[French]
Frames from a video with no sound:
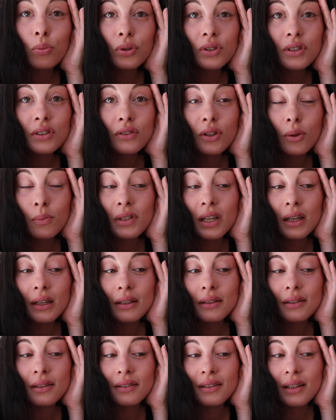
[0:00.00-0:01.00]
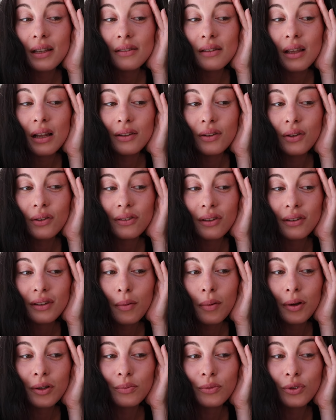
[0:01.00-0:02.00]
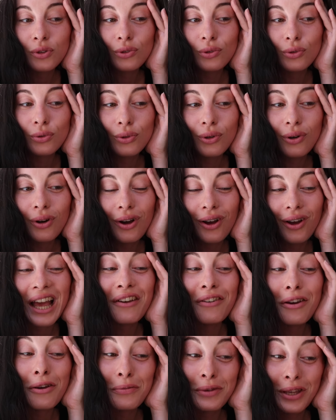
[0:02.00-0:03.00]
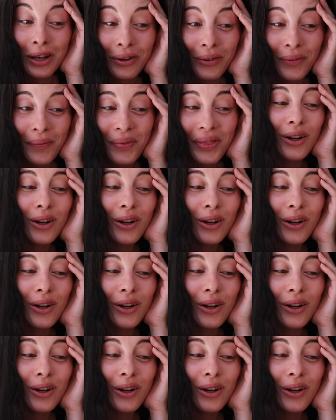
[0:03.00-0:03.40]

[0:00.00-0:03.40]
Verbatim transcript: Petite update d'Azel dans cet appartement tour. Elle va bien.